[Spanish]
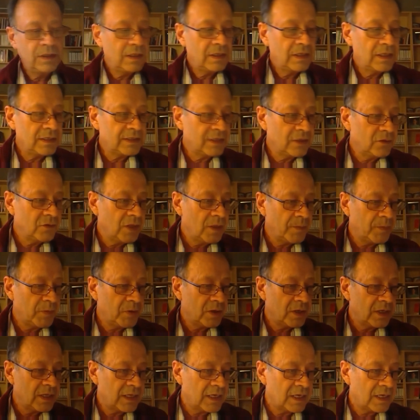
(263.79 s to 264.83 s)
La segunda
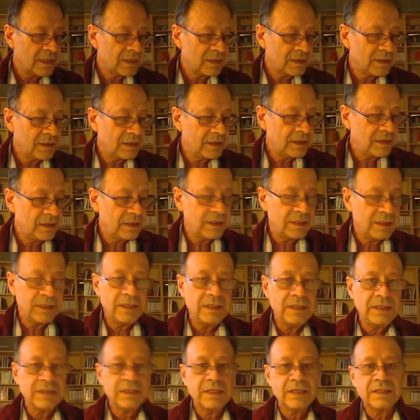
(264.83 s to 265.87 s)
prioridad
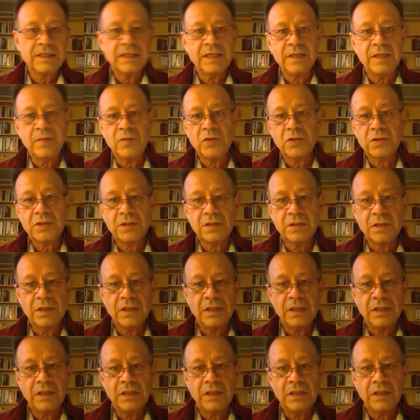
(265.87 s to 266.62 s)
es que tenemos